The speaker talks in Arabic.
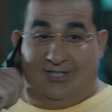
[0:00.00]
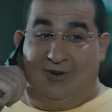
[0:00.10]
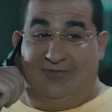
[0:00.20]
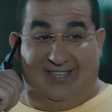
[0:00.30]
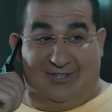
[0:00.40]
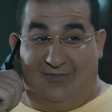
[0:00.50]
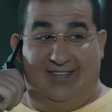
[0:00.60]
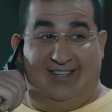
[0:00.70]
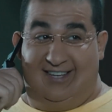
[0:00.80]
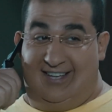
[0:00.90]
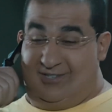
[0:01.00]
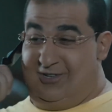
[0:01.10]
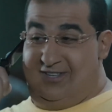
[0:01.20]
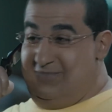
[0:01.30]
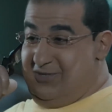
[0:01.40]
آه شفتي شفتي يا
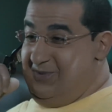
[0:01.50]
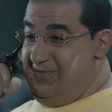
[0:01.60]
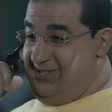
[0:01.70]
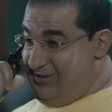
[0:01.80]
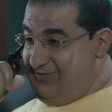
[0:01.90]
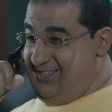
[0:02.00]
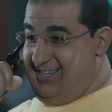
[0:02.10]
دينا صوتنا مش ممكن